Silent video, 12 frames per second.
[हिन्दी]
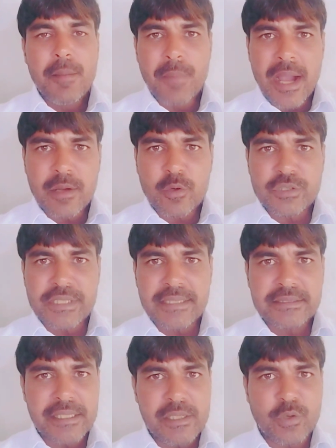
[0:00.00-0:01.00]
माँ को
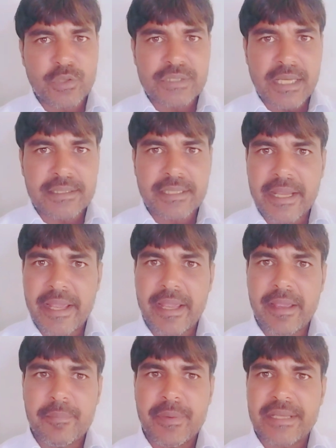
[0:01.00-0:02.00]
जैसे ही होश आता
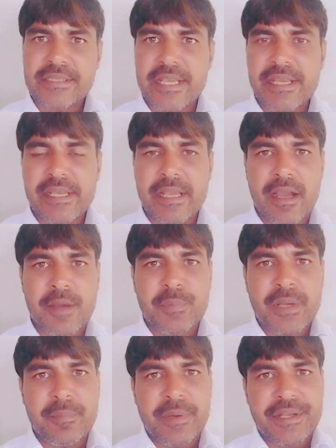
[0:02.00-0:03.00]
है वैसे ही
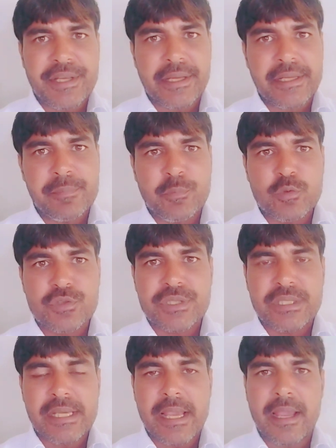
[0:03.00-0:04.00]
अपने बेटे की
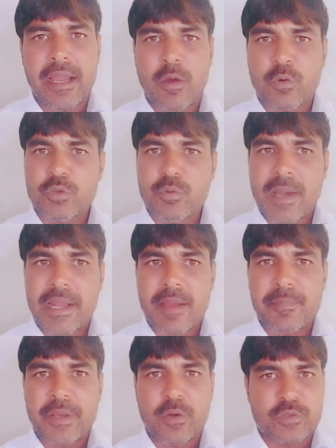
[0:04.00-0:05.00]
पूछती है और दोबारा
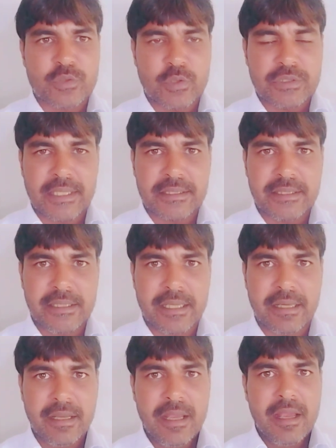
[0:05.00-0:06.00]
बेहोश हो जाती
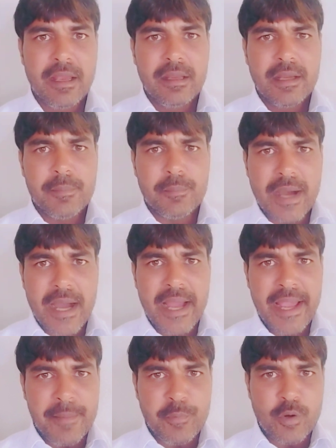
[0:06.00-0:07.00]
है माँ
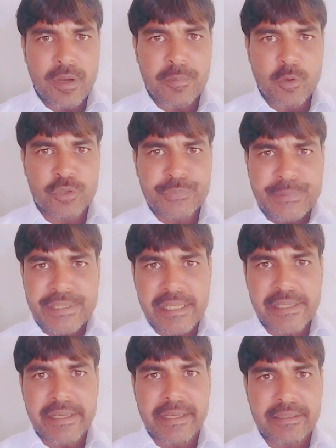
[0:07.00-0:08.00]
है वो अब
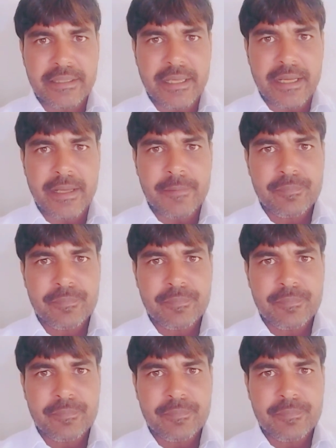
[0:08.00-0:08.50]
हॉस्पिटल के अंदर है